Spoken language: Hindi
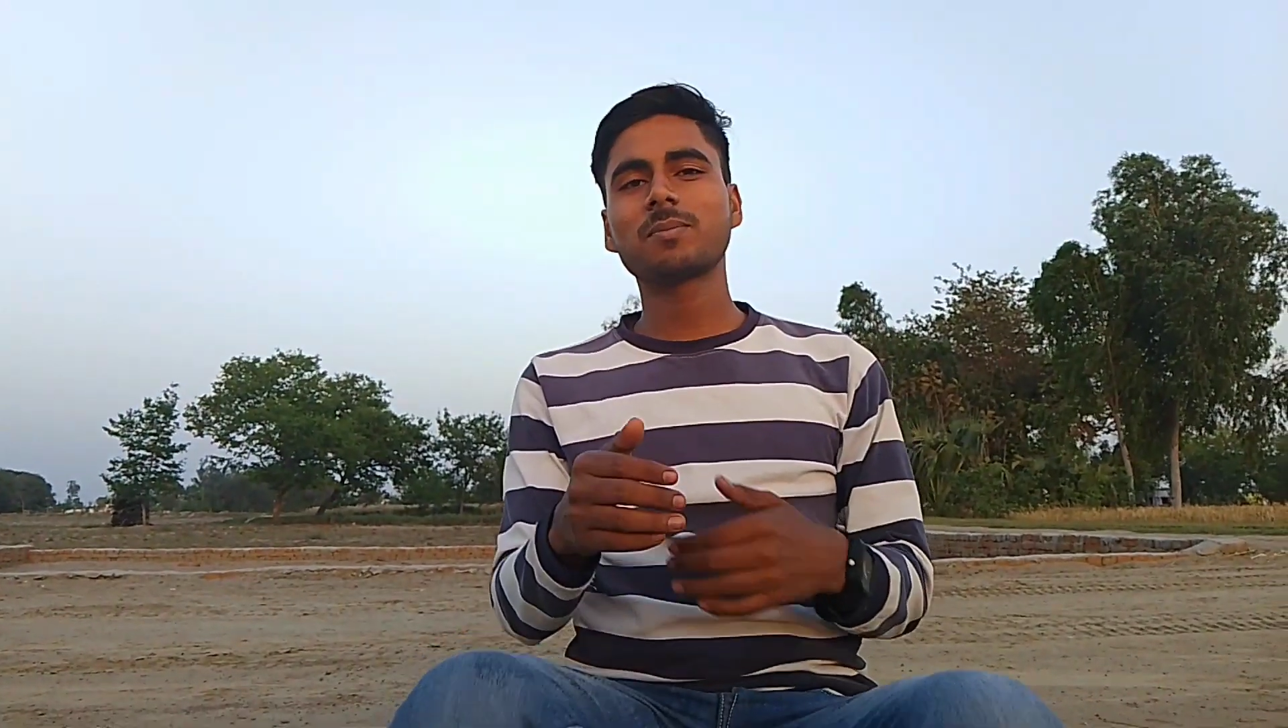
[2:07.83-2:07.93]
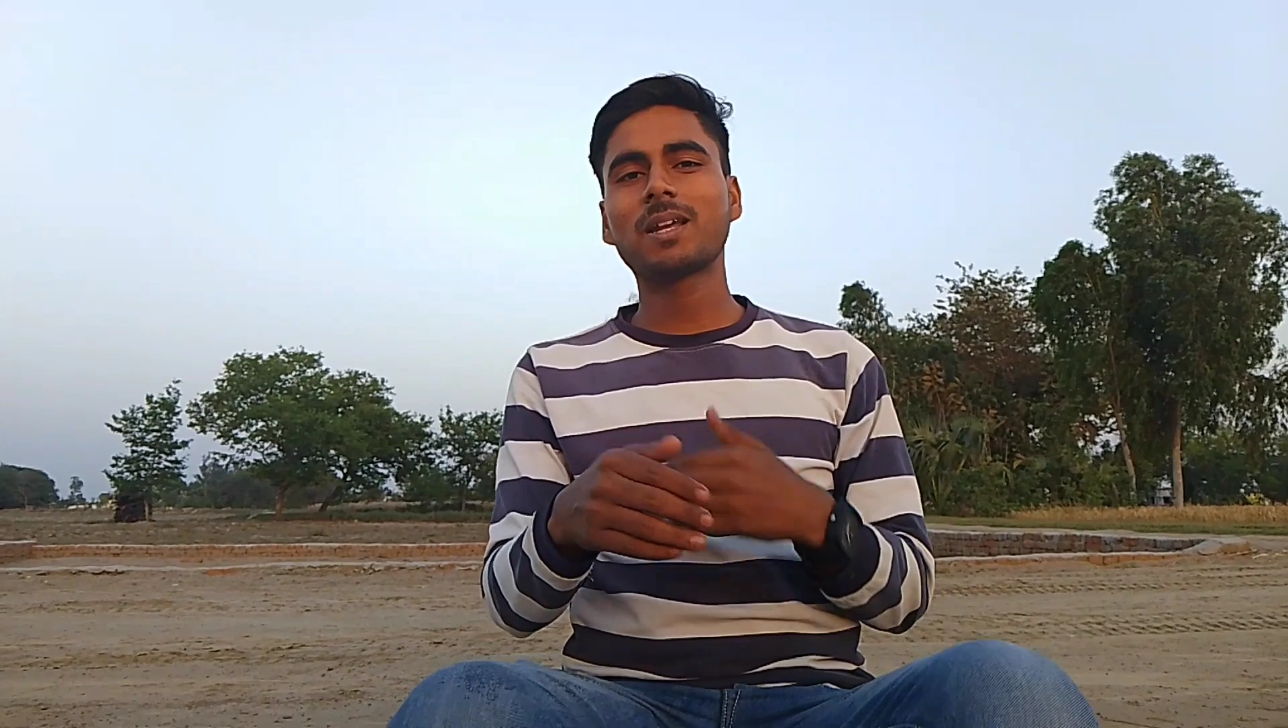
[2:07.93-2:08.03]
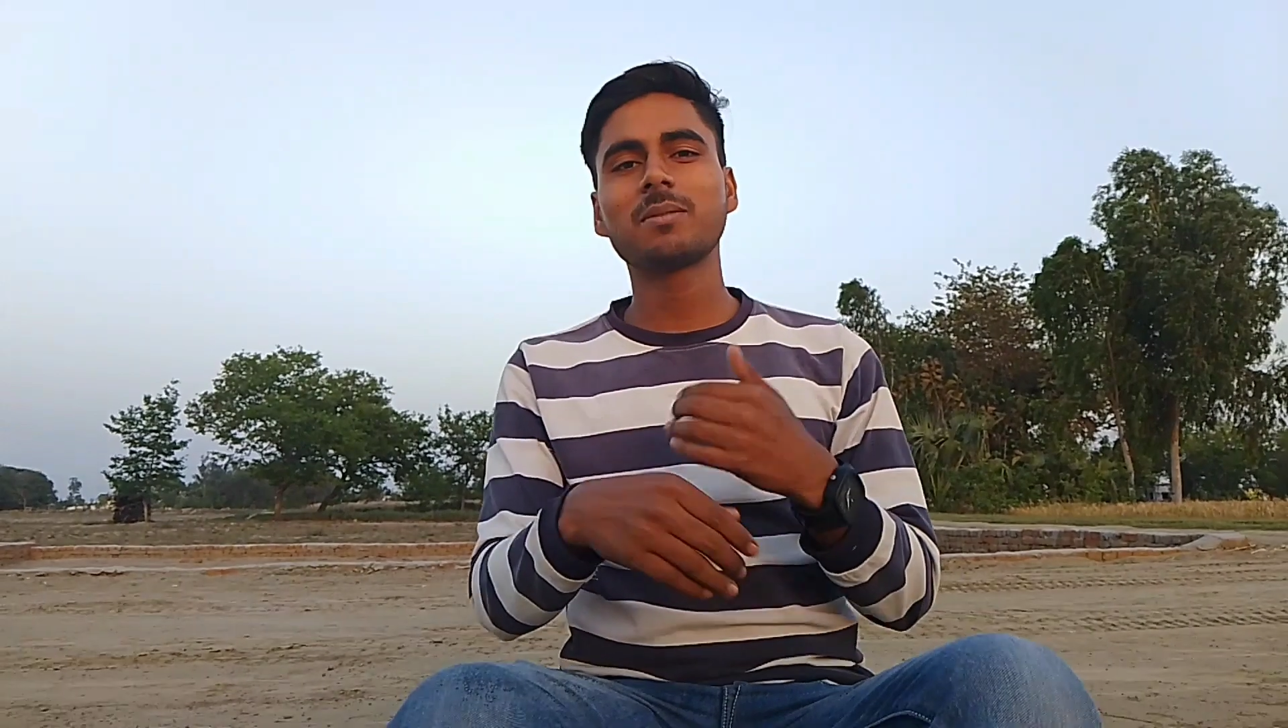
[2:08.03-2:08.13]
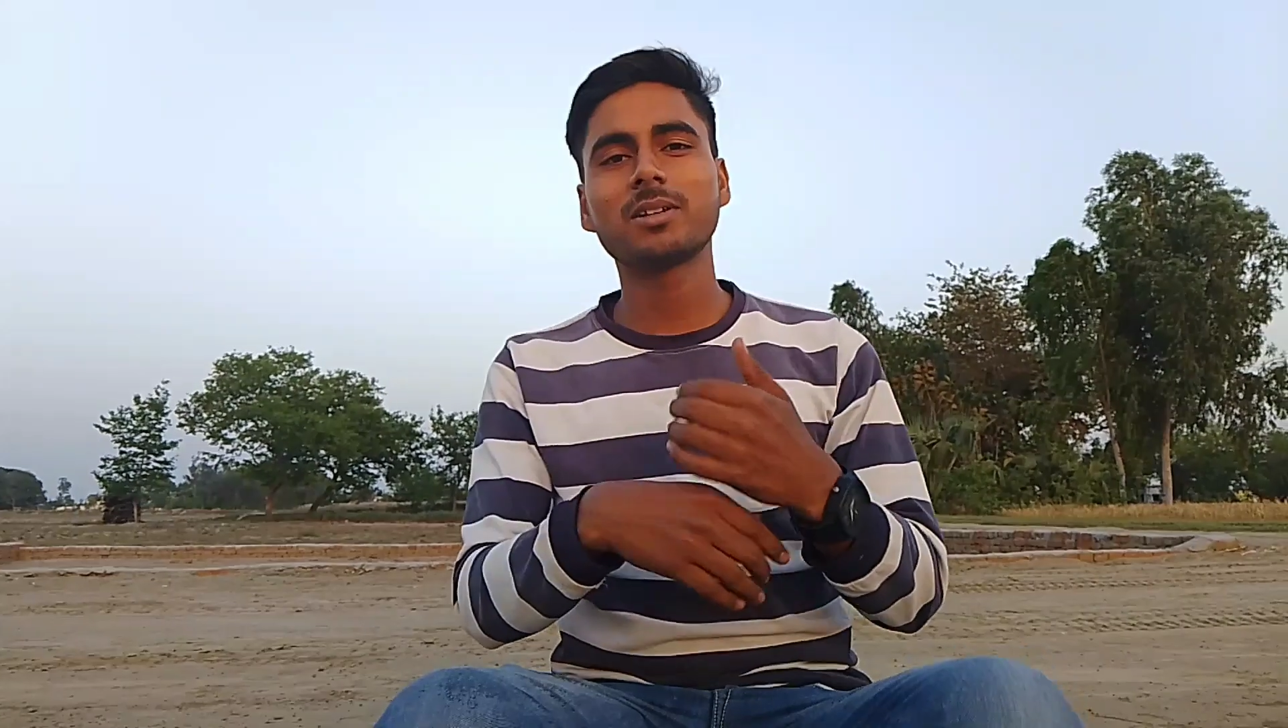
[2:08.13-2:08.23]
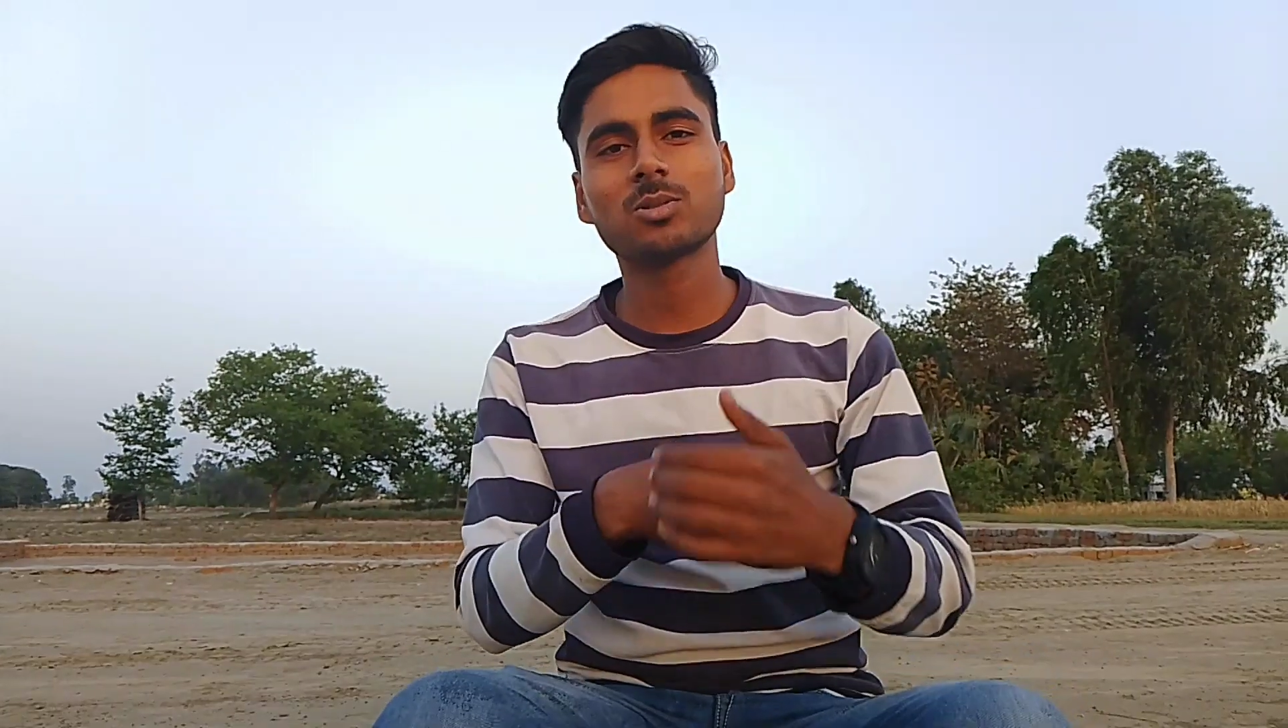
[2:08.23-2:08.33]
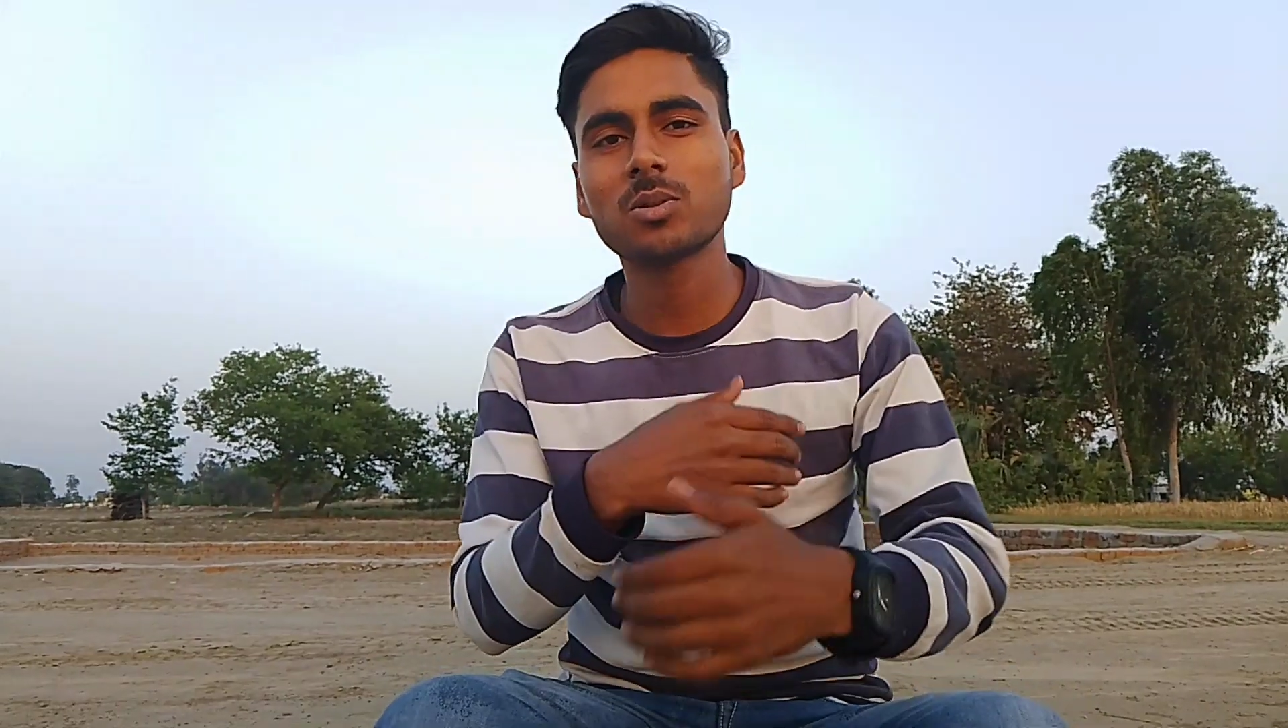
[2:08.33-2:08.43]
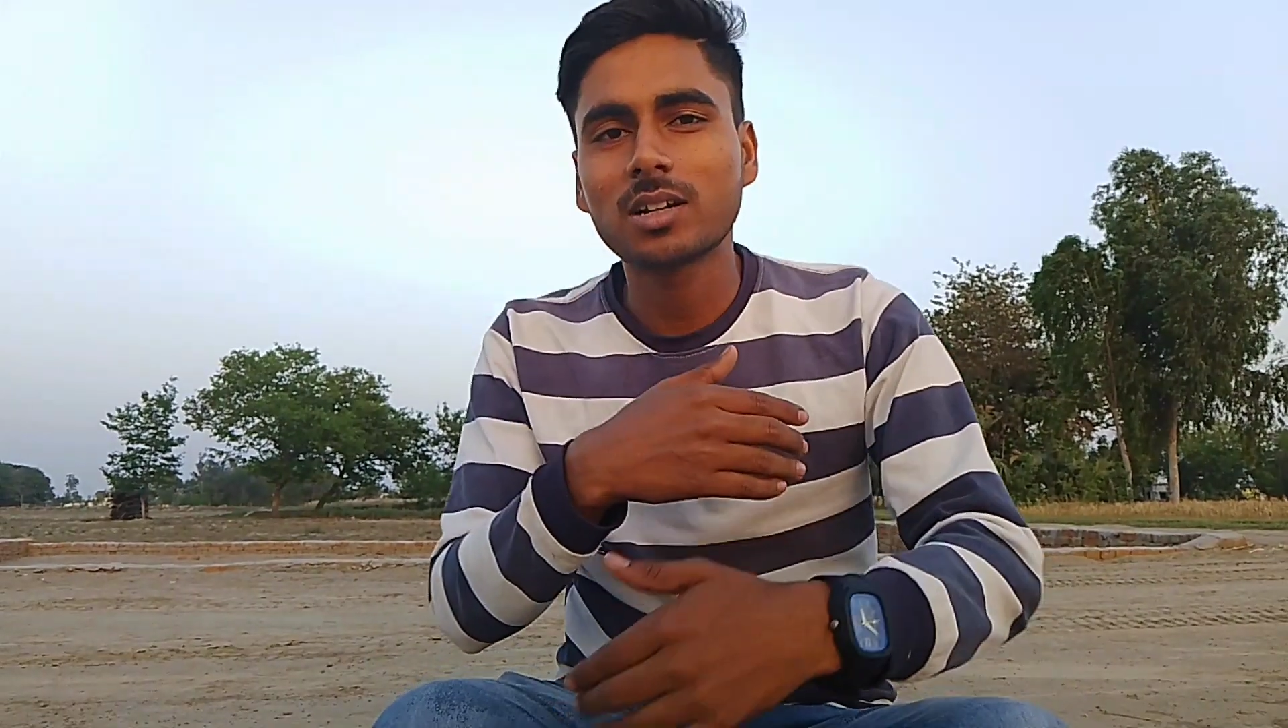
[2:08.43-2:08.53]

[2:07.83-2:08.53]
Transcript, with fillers: कि सबसे पहले मैं